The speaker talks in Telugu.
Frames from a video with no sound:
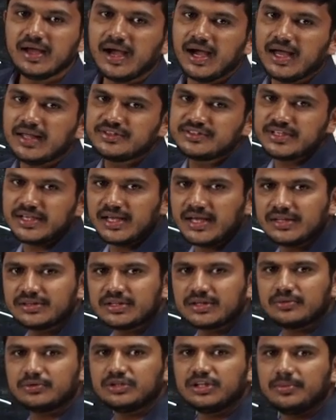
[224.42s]
ఆ
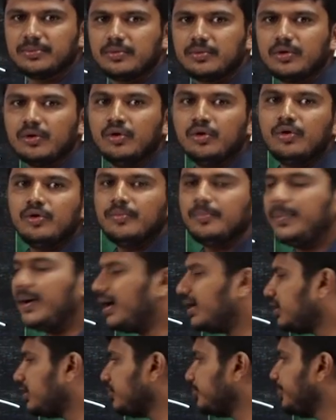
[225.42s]
జయాంధ్ర ఉద్యమంలో
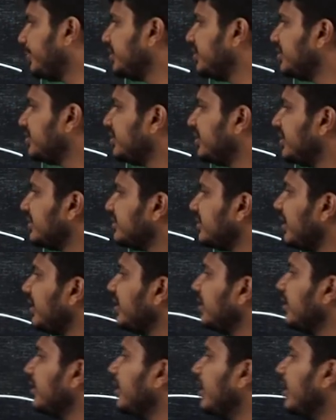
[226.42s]
పార్టిసిపేట్ చేసింది సార్